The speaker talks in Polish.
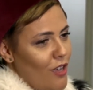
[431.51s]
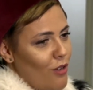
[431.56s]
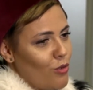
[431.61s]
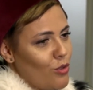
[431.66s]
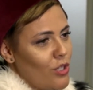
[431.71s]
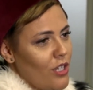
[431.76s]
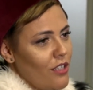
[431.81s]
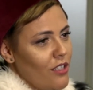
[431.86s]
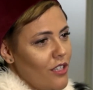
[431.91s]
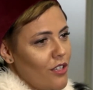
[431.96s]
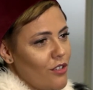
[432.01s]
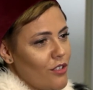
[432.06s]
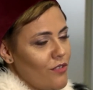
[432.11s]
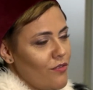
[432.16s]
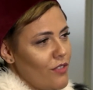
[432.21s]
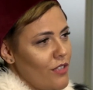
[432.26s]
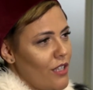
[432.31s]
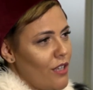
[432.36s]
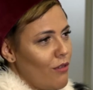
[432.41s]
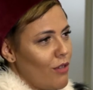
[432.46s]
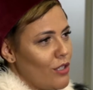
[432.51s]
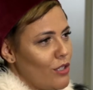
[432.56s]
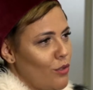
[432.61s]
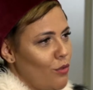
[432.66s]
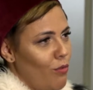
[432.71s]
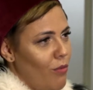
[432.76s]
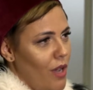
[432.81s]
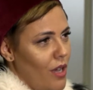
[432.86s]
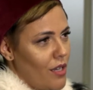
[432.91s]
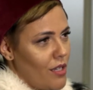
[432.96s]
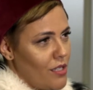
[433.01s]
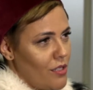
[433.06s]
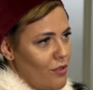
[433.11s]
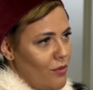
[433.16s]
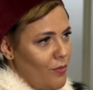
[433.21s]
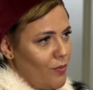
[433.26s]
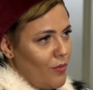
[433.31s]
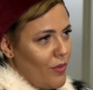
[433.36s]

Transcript: uczelnia rozwinęła się bardzo.